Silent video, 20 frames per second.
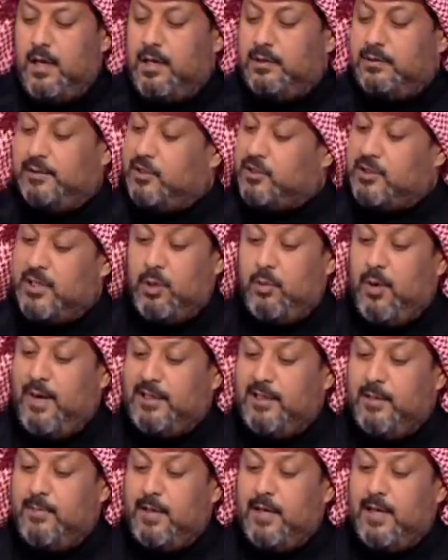التشكيل
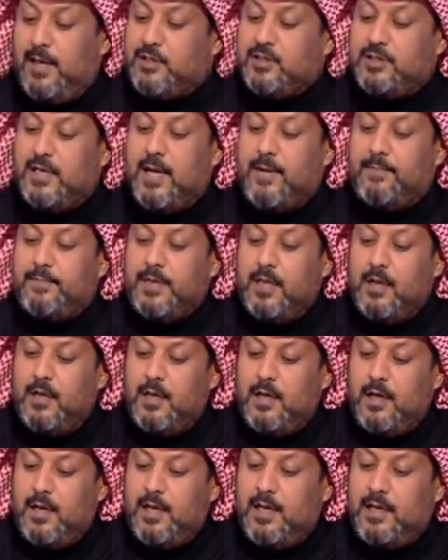واحدة من الأشياء
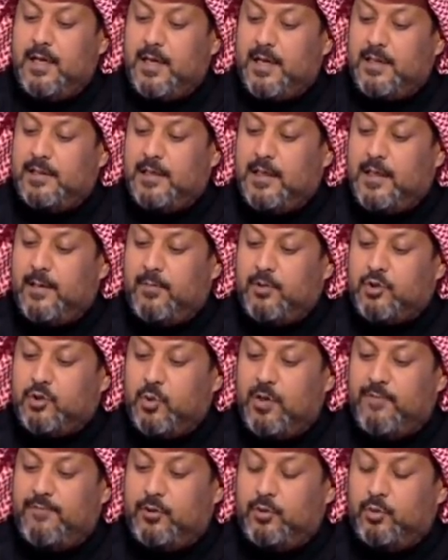اللي قريتها قبل
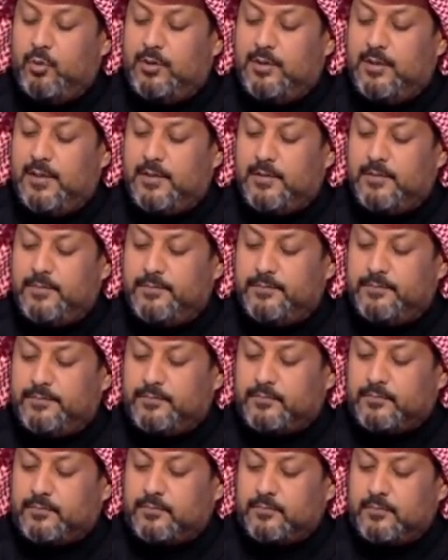شوي في تويتر
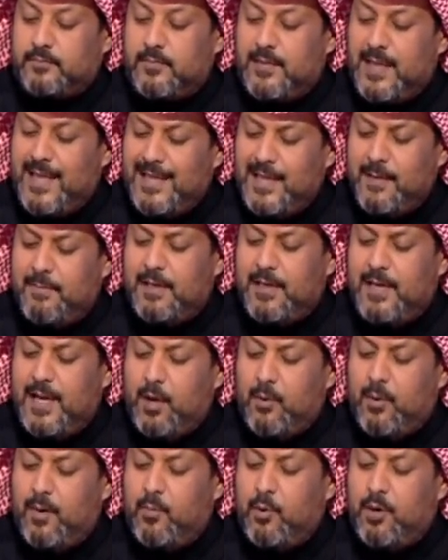قبل الهوا